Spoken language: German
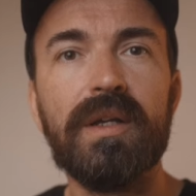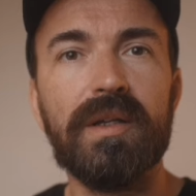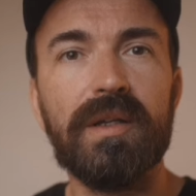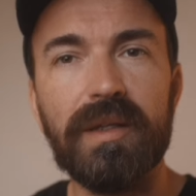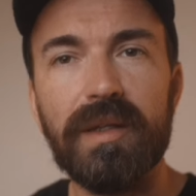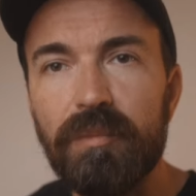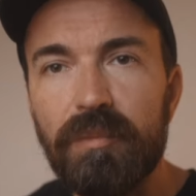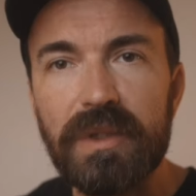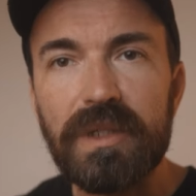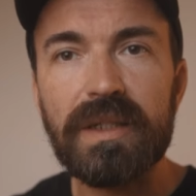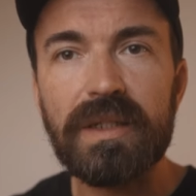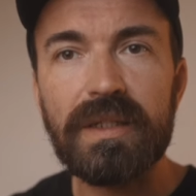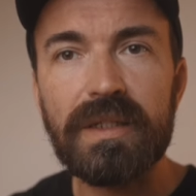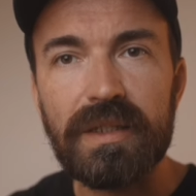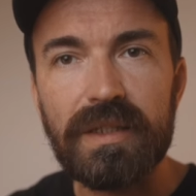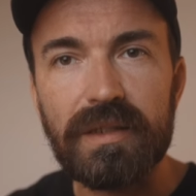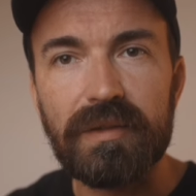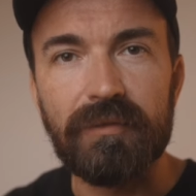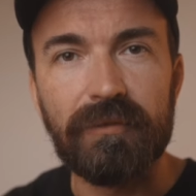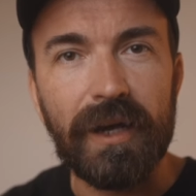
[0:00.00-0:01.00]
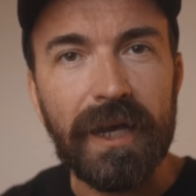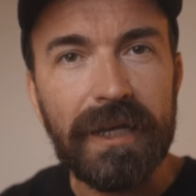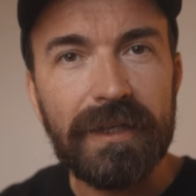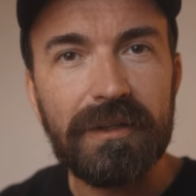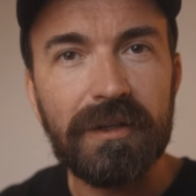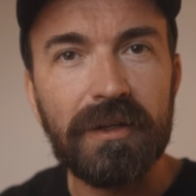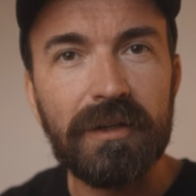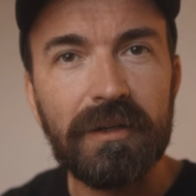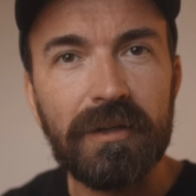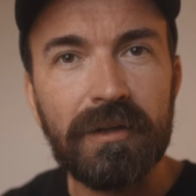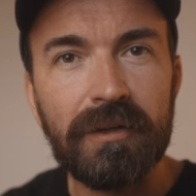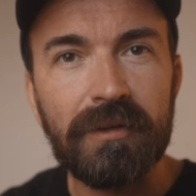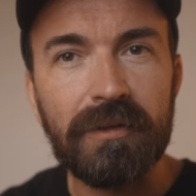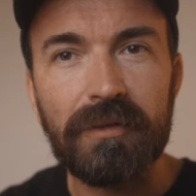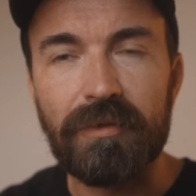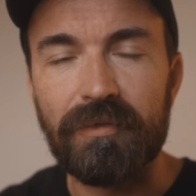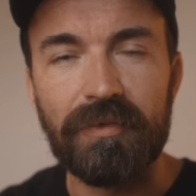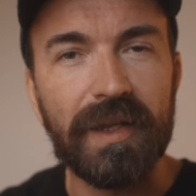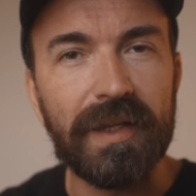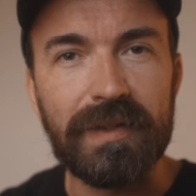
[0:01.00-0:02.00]
gibt es weitere
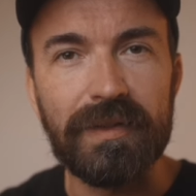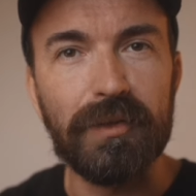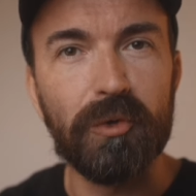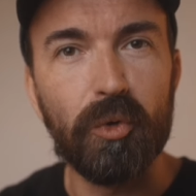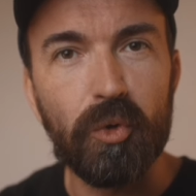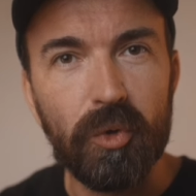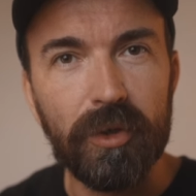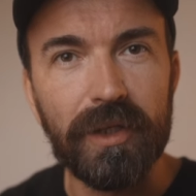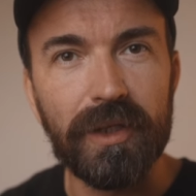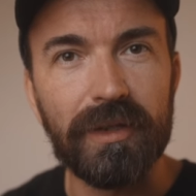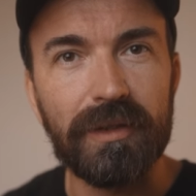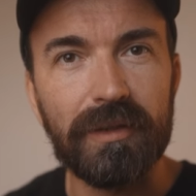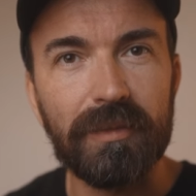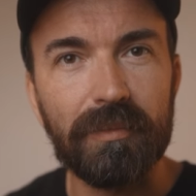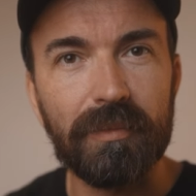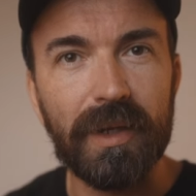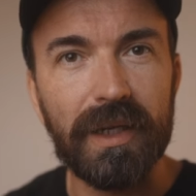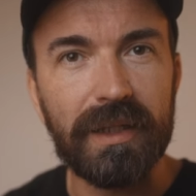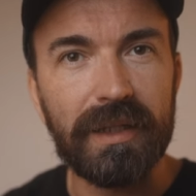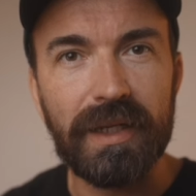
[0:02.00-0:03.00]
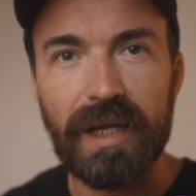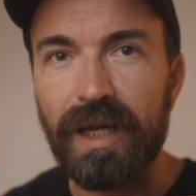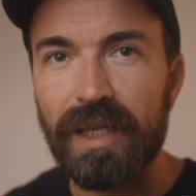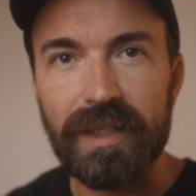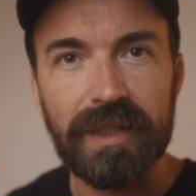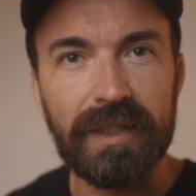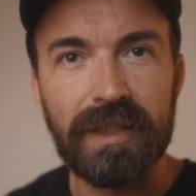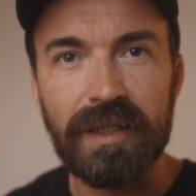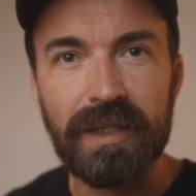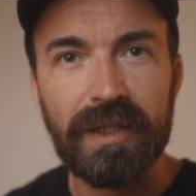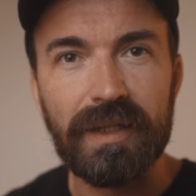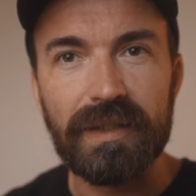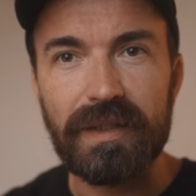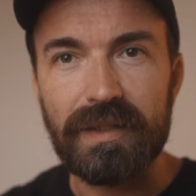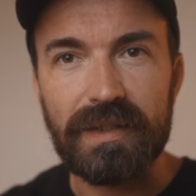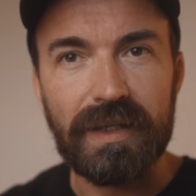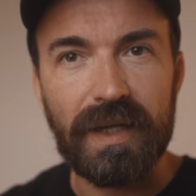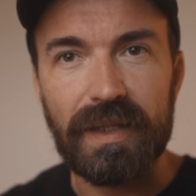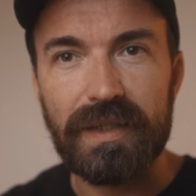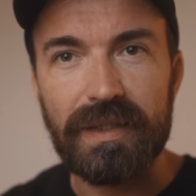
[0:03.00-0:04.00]
Versionen. Man kann
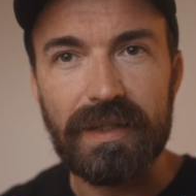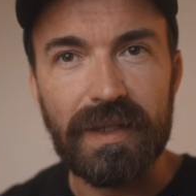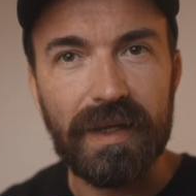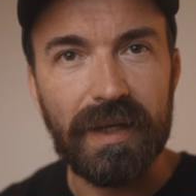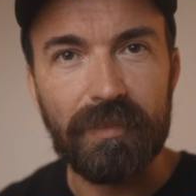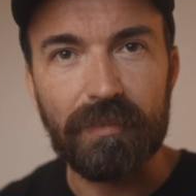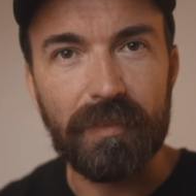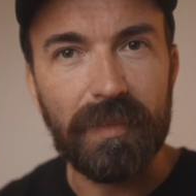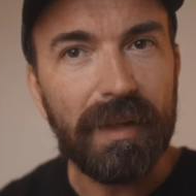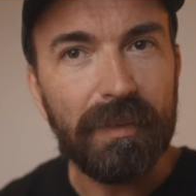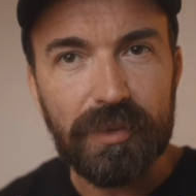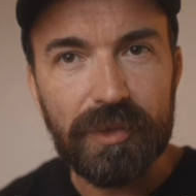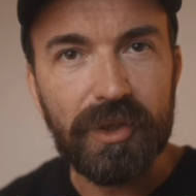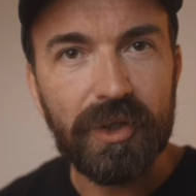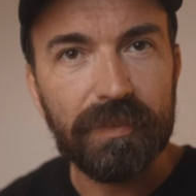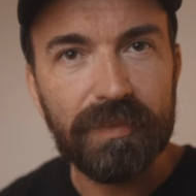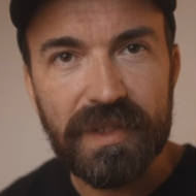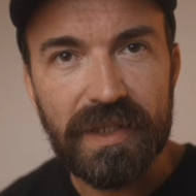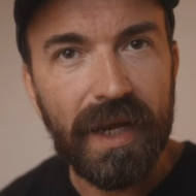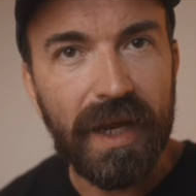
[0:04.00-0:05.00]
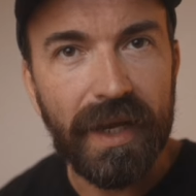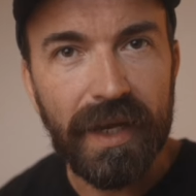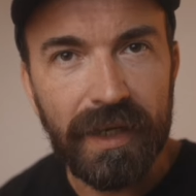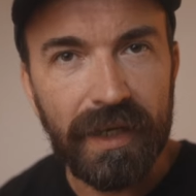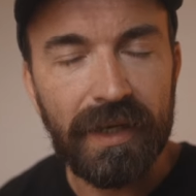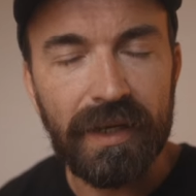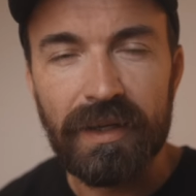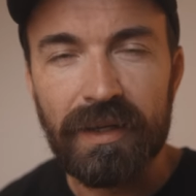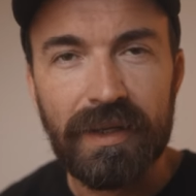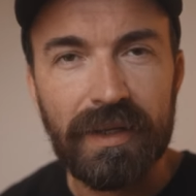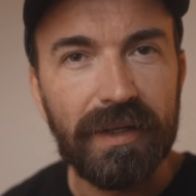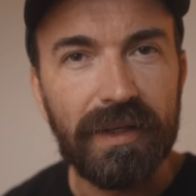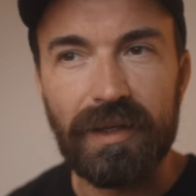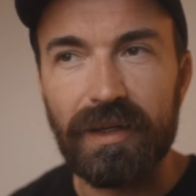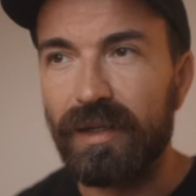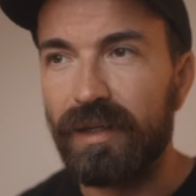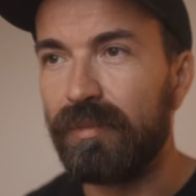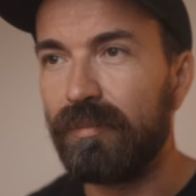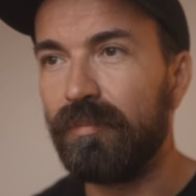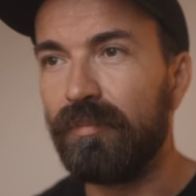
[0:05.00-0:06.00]
das Ganze am Laptop zeigen.
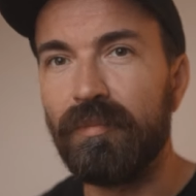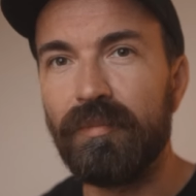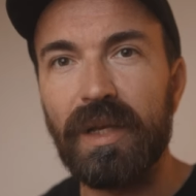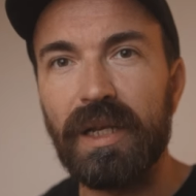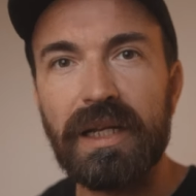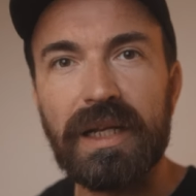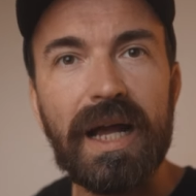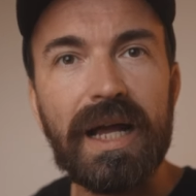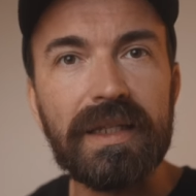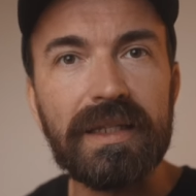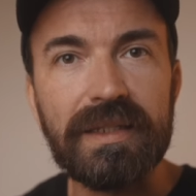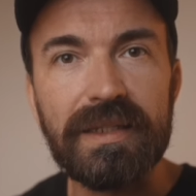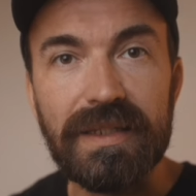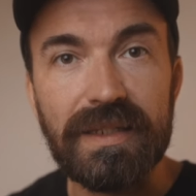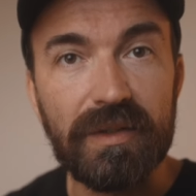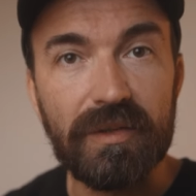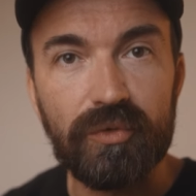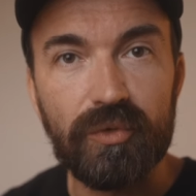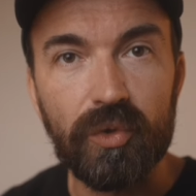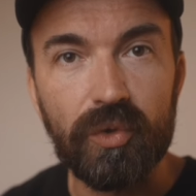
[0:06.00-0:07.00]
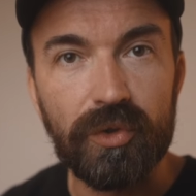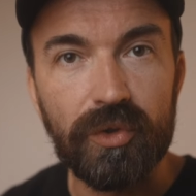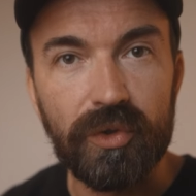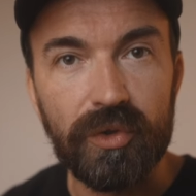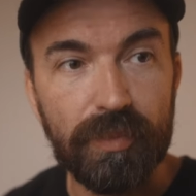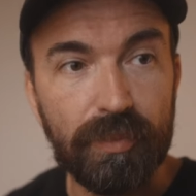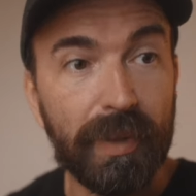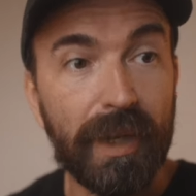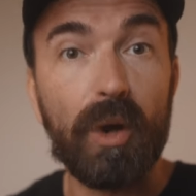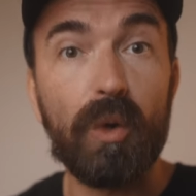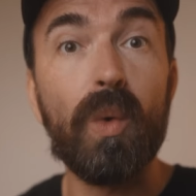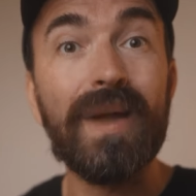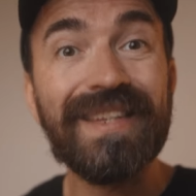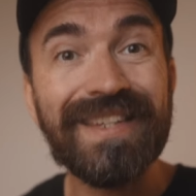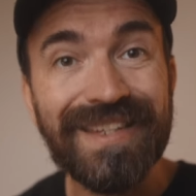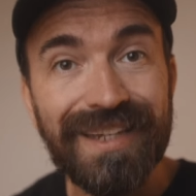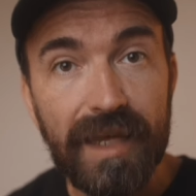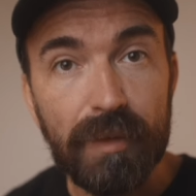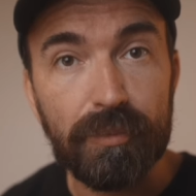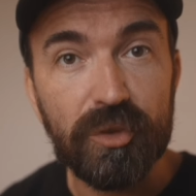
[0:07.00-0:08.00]
Ähm, man kann diese Fotos per
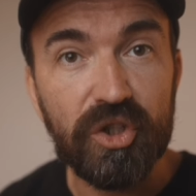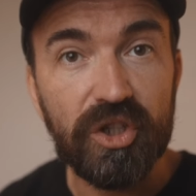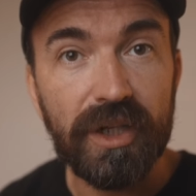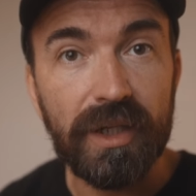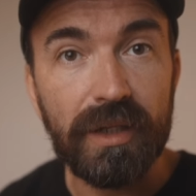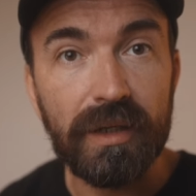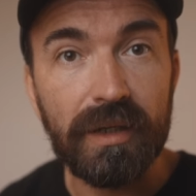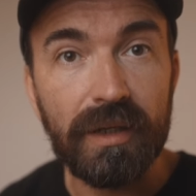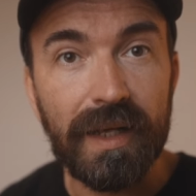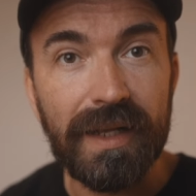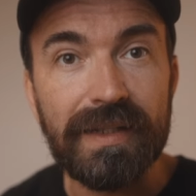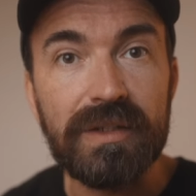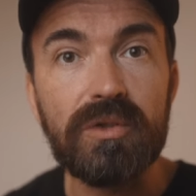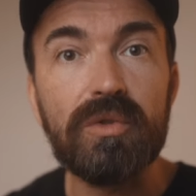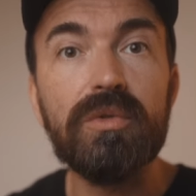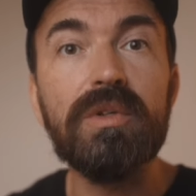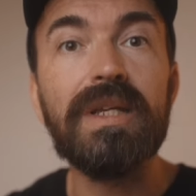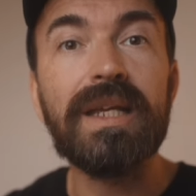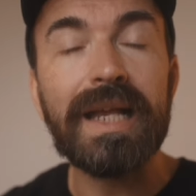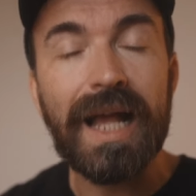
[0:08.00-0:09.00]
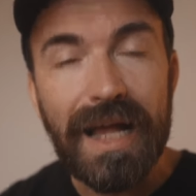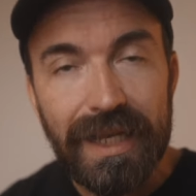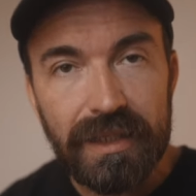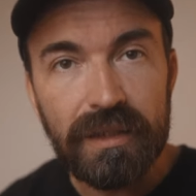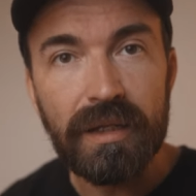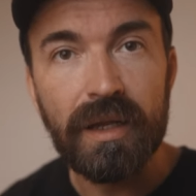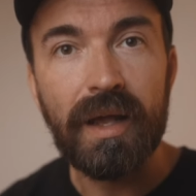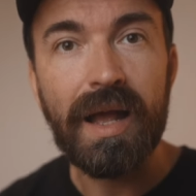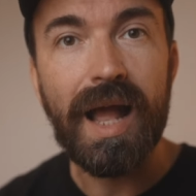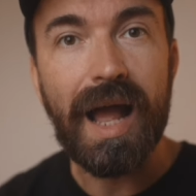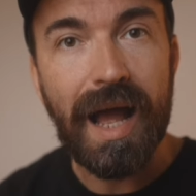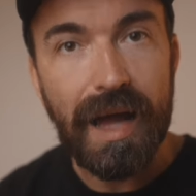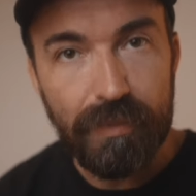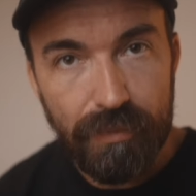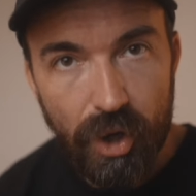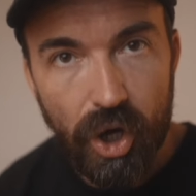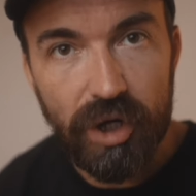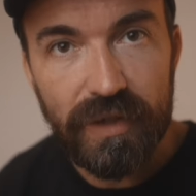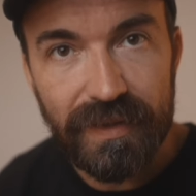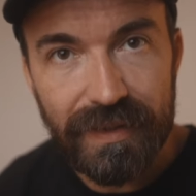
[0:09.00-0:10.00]
WhatsApp schicken. Also ich kann
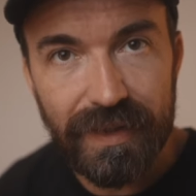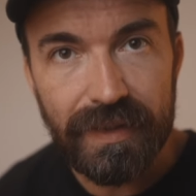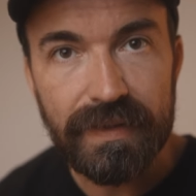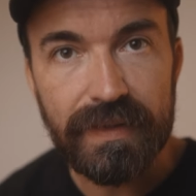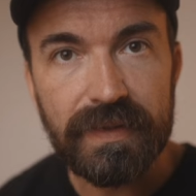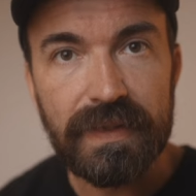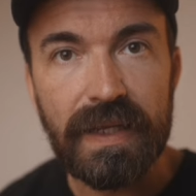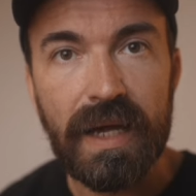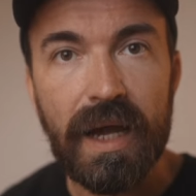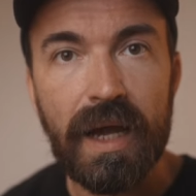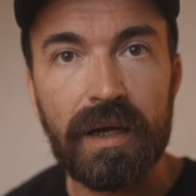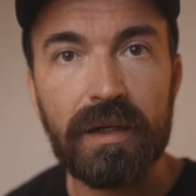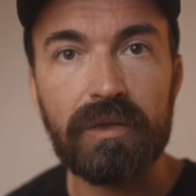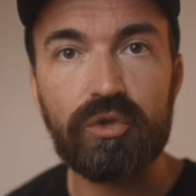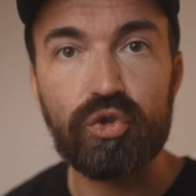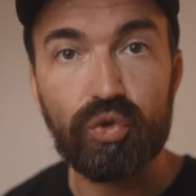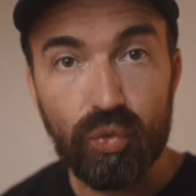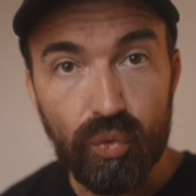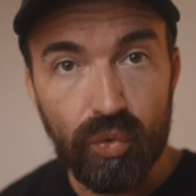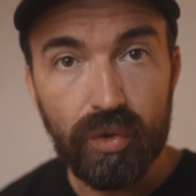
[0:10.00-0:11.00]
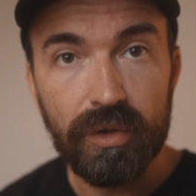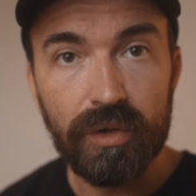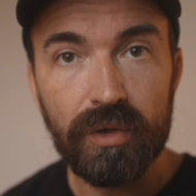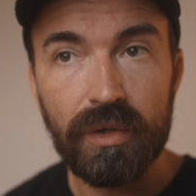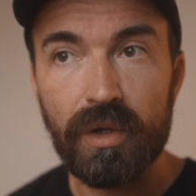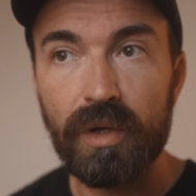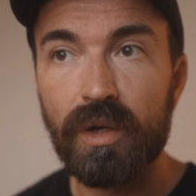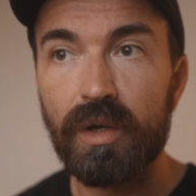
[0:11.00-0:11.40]
am Hochzeitstag schon